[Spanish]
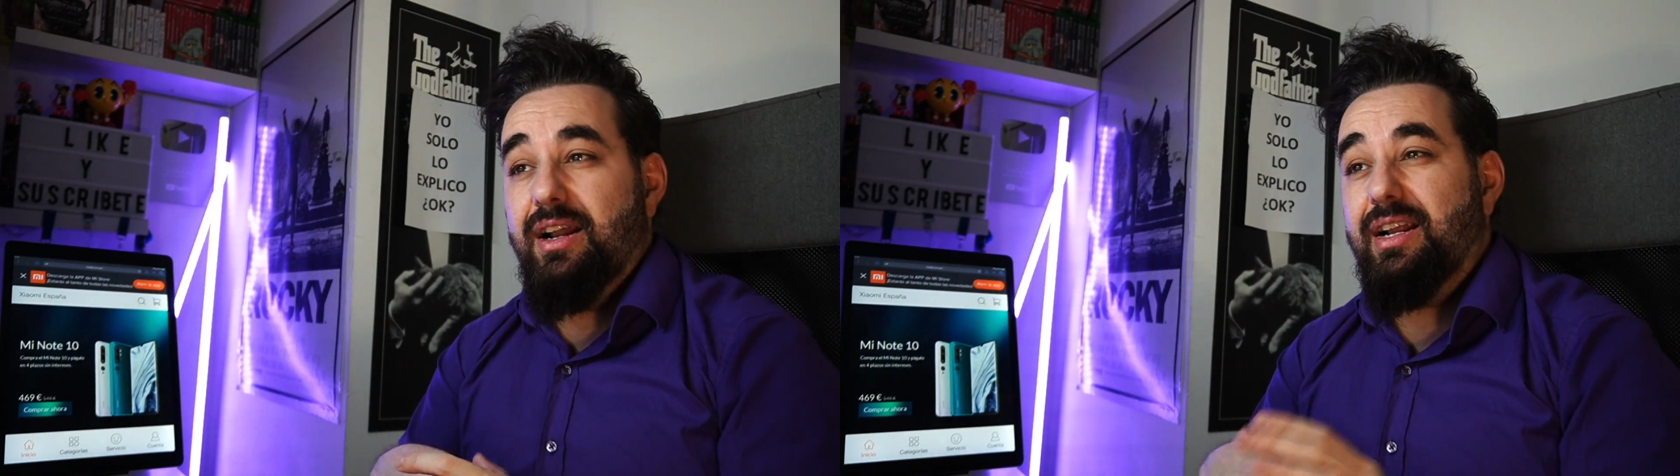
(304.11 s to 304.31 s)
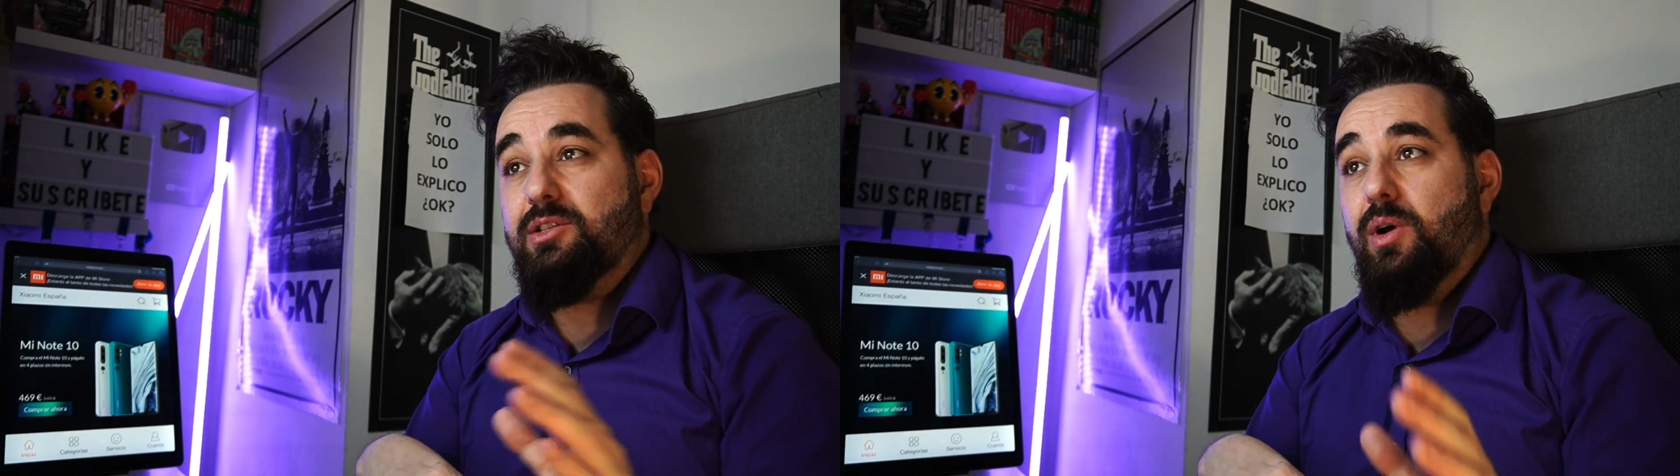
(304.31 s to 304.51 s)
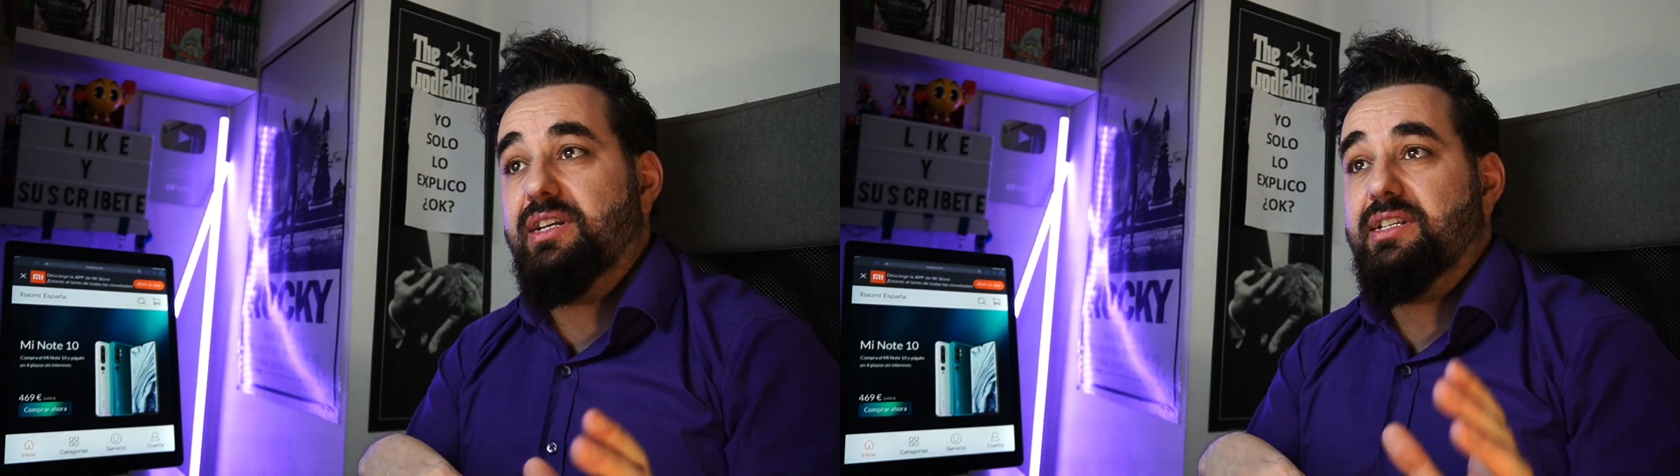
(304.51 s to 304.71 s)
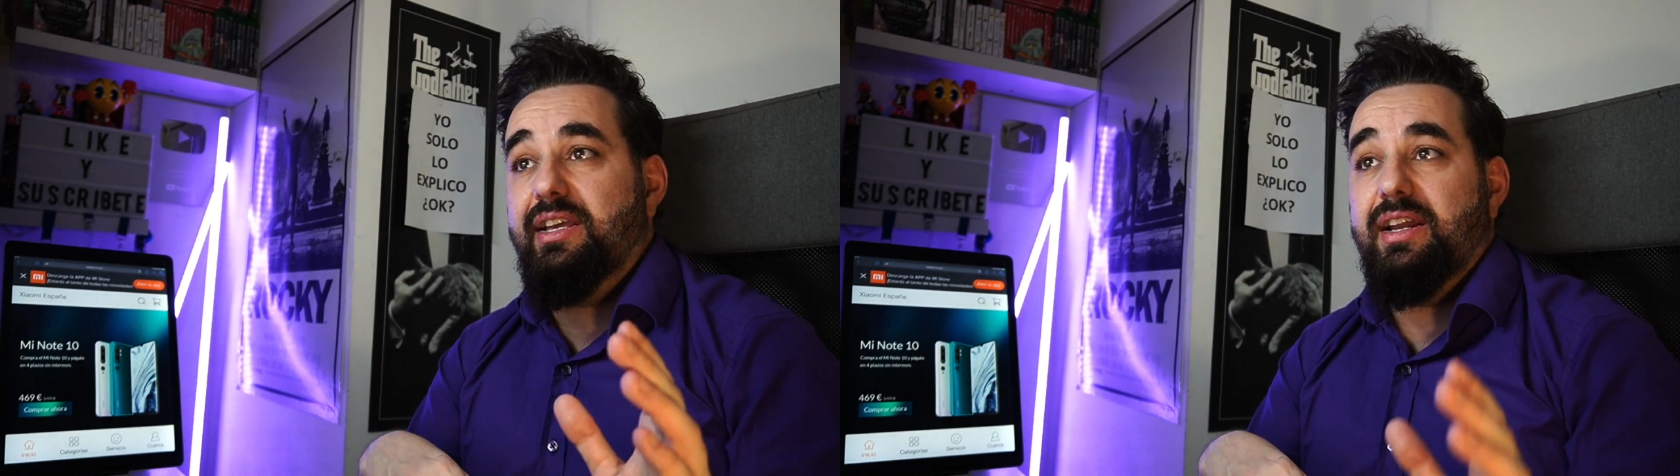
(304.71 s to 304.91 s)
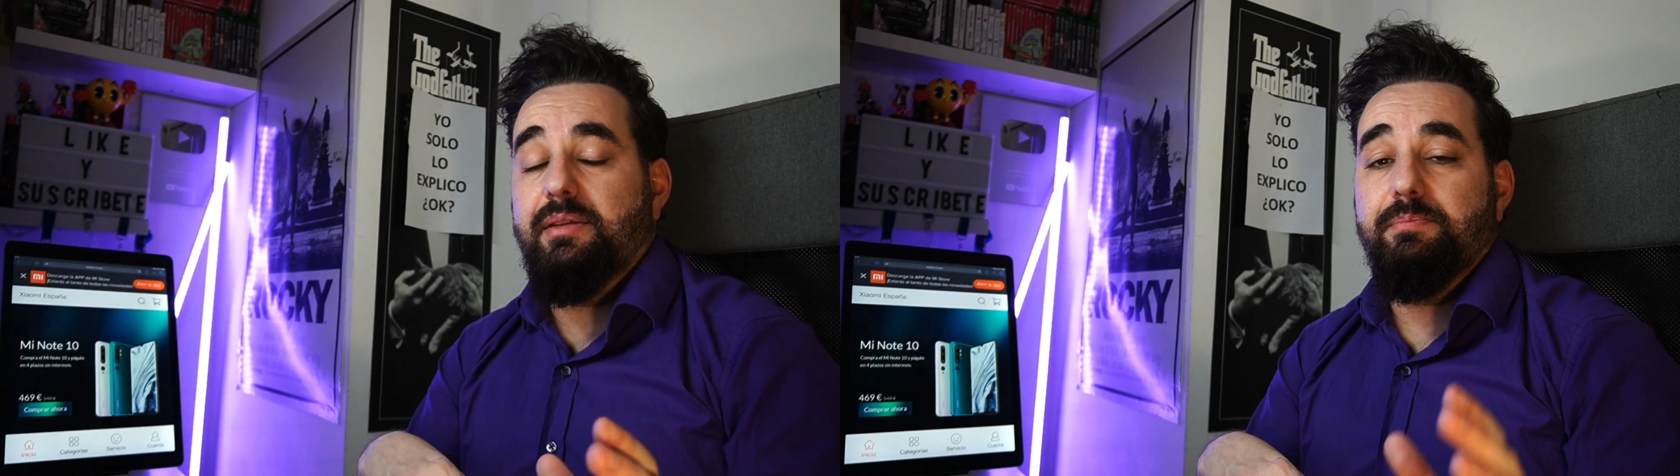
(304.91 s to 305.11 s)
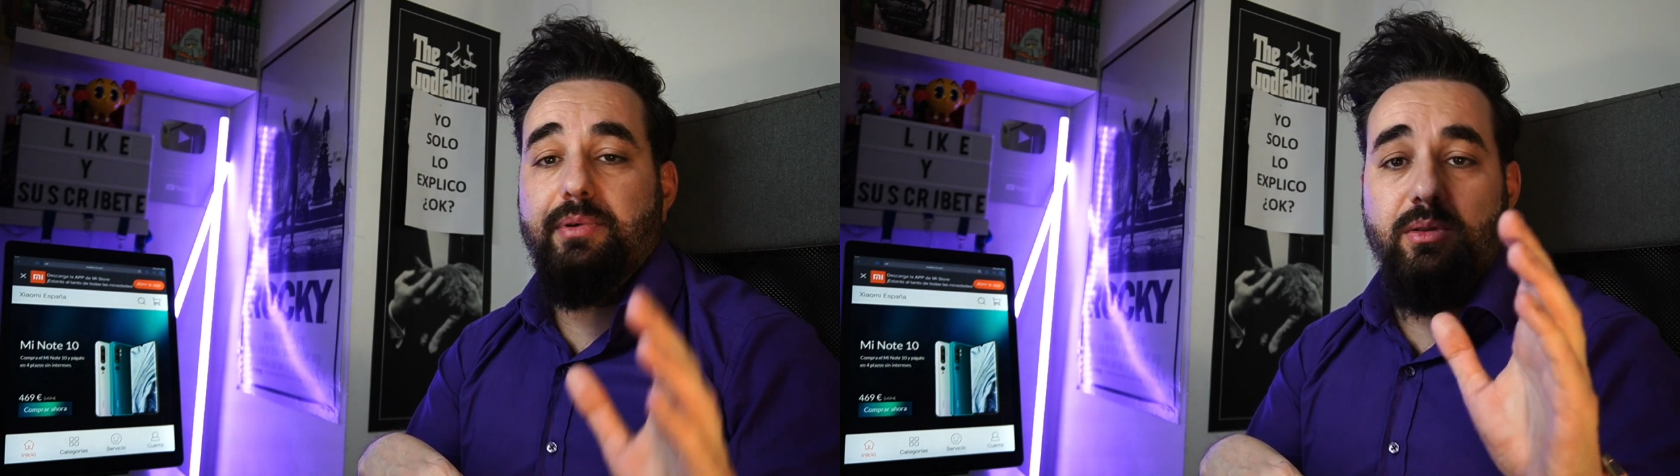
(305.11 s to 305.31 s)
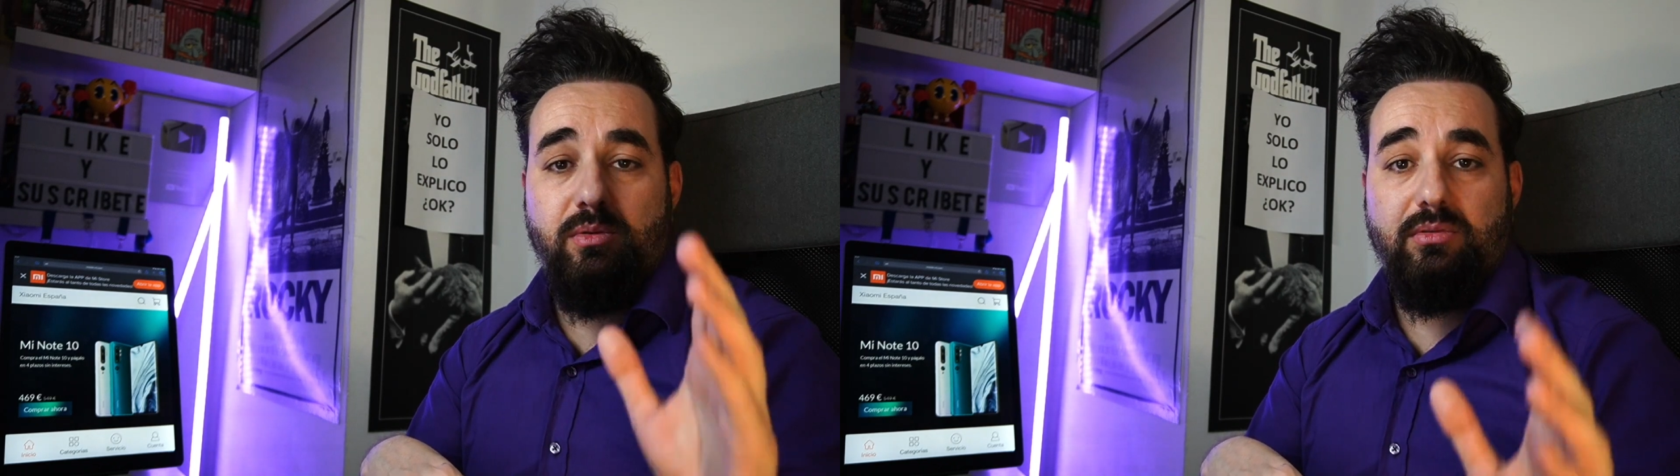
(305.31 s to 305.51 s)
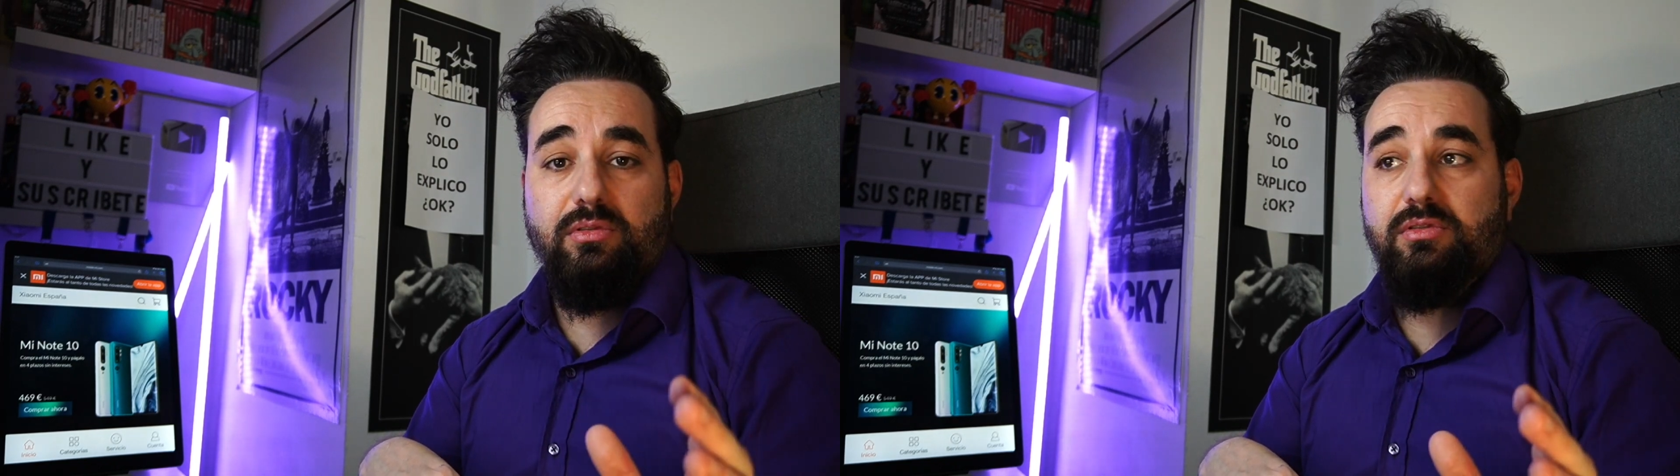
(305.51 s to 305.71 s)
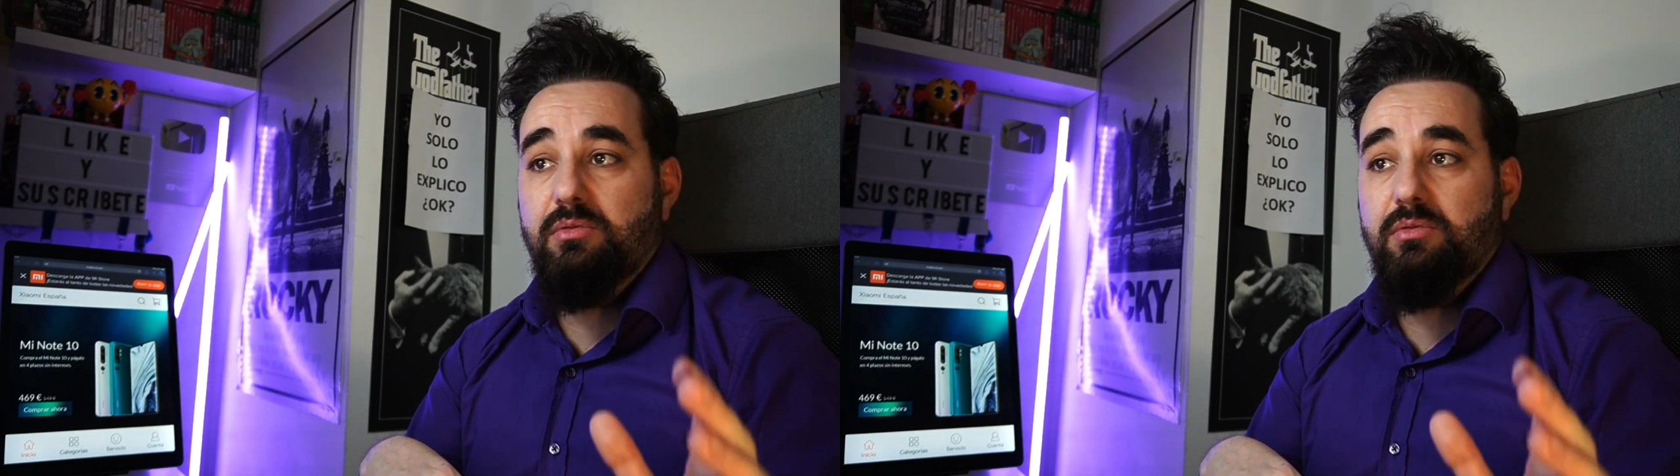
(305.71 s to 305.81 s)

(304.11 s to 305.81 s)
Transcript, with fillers: las cuales quieran productos